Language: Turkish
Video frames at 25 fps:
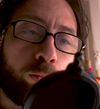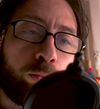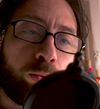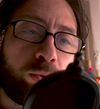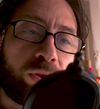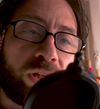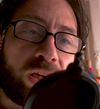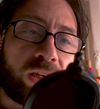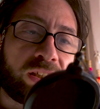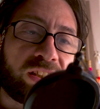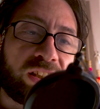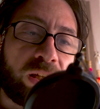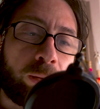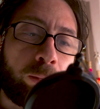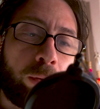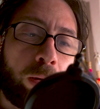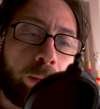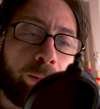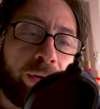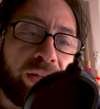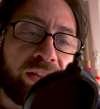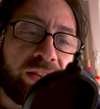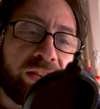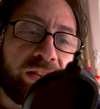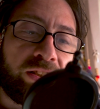Bunlar
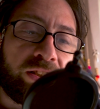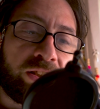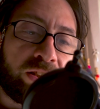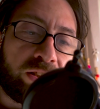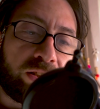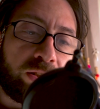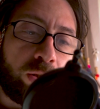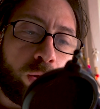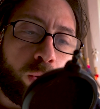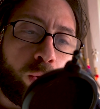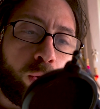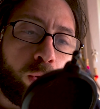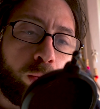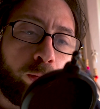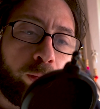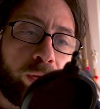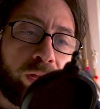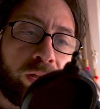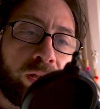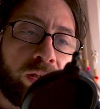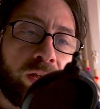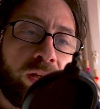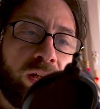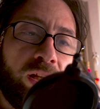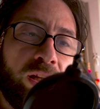tamamen dijital
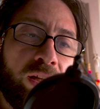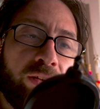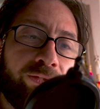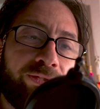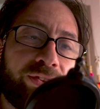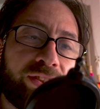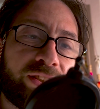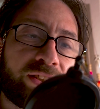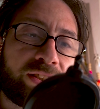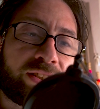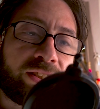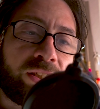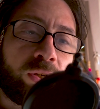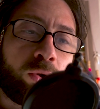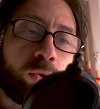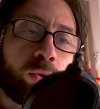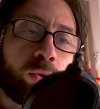olmalı, fiziksel